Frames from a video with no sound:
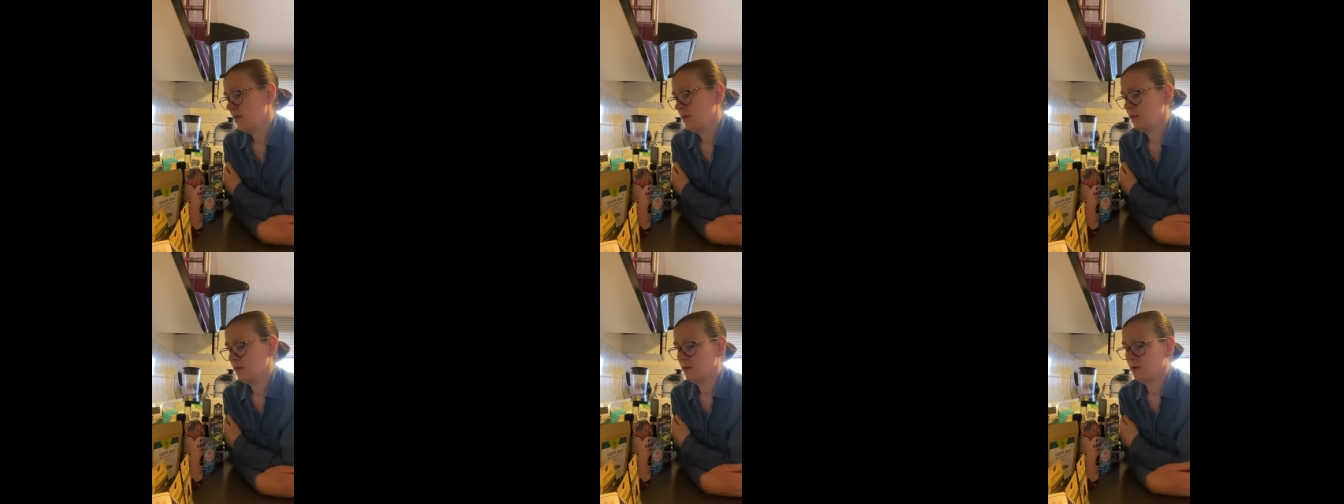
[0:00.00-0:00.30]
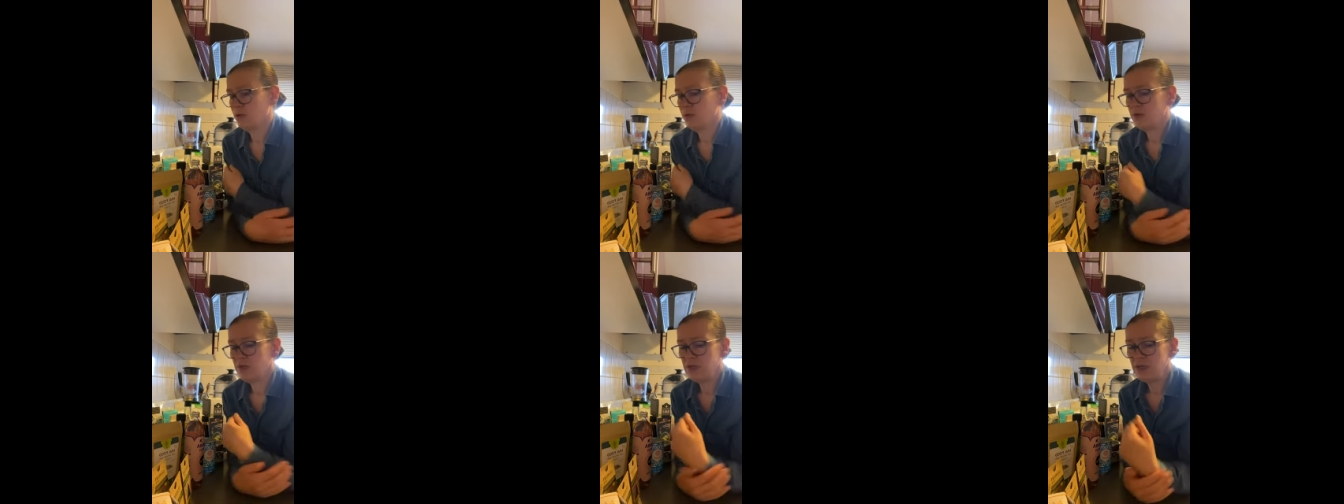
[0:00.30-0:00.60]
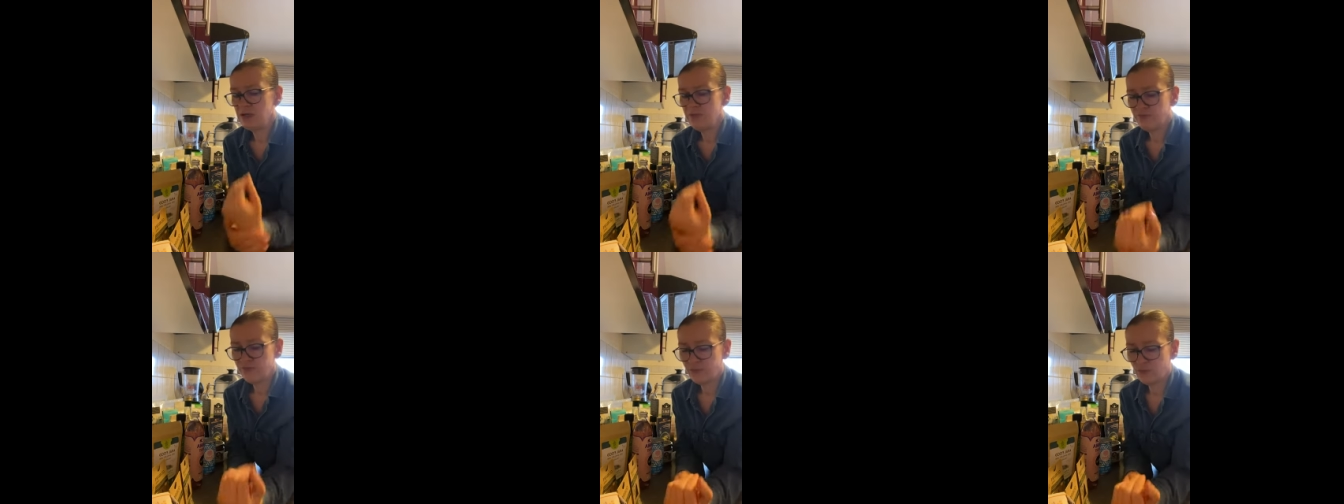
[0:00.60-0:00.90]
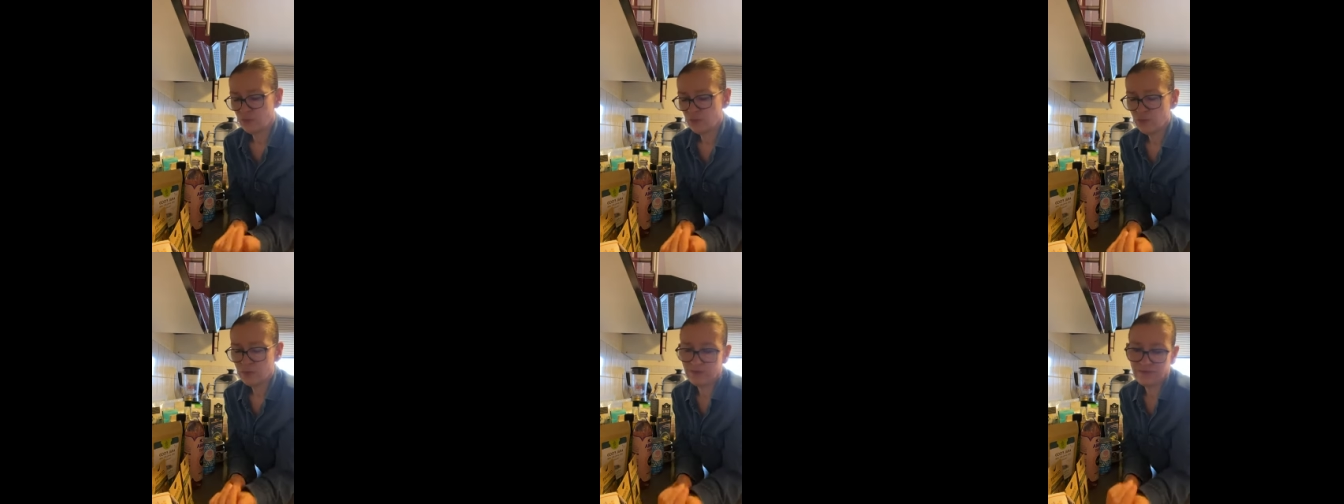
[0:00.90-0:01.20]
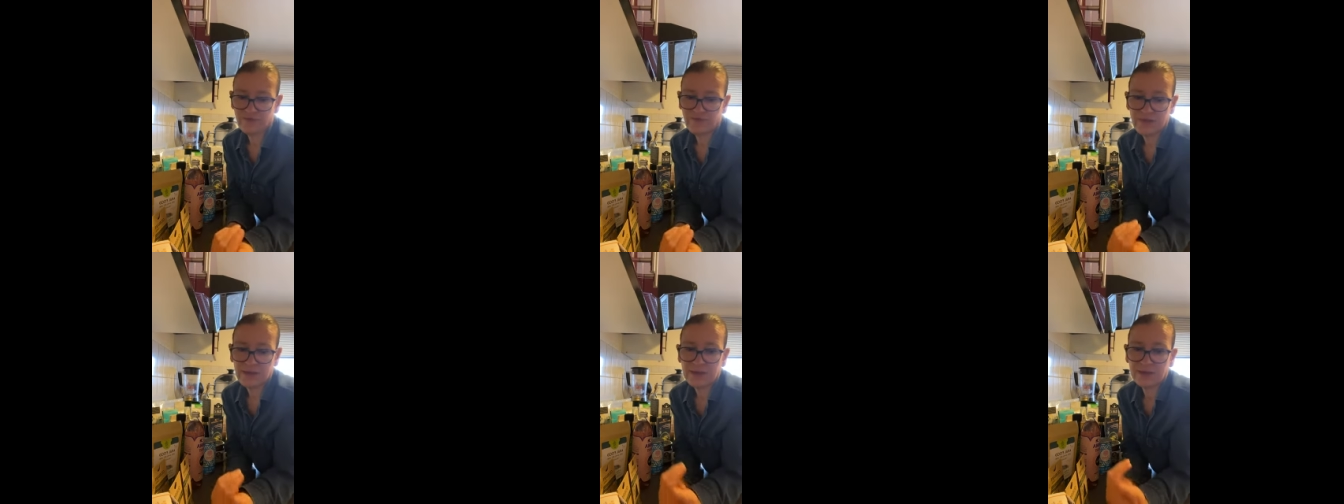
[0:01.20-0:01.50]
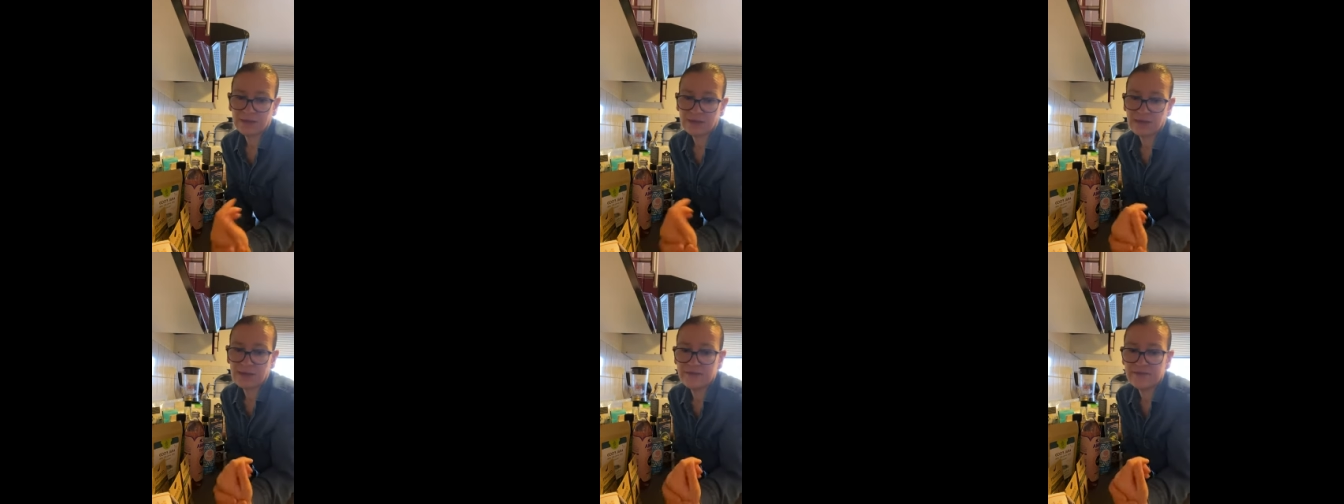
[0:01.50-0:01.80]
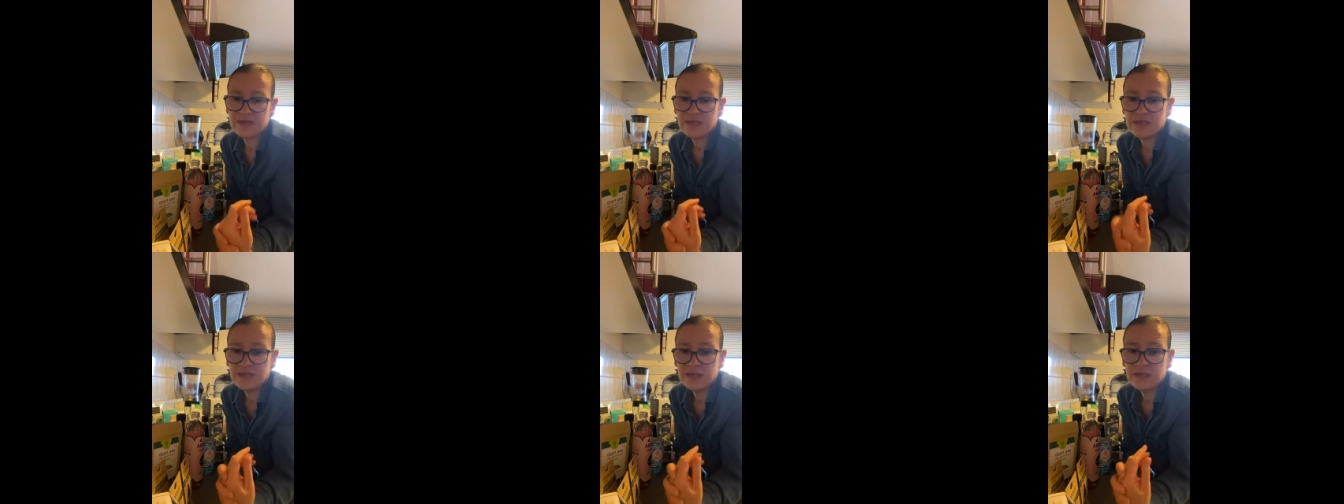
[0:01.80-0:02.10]
Euh, il faut faire
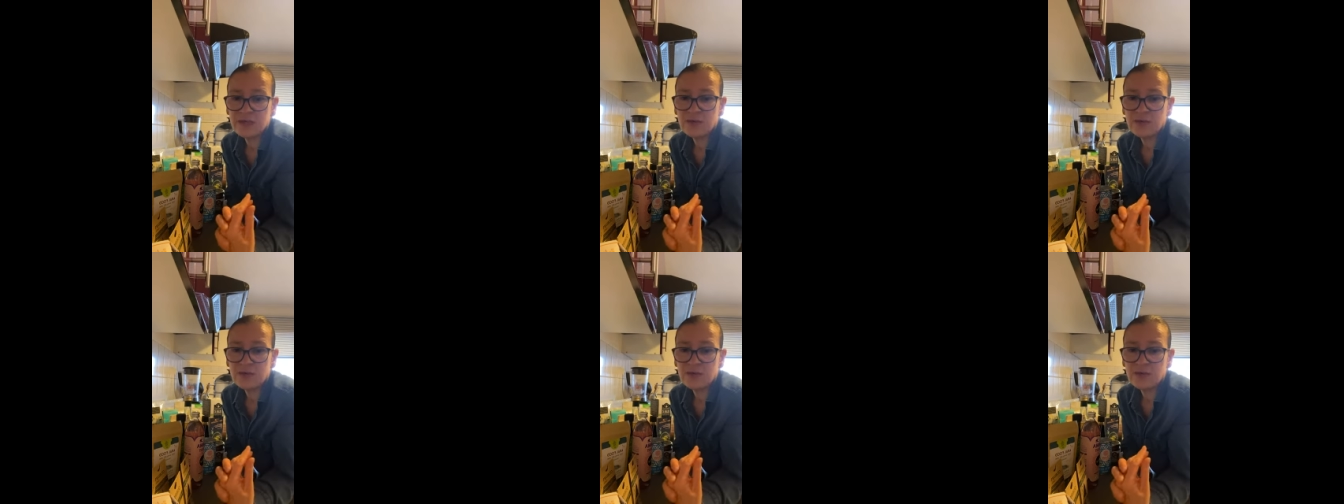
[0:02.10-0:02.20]
travailler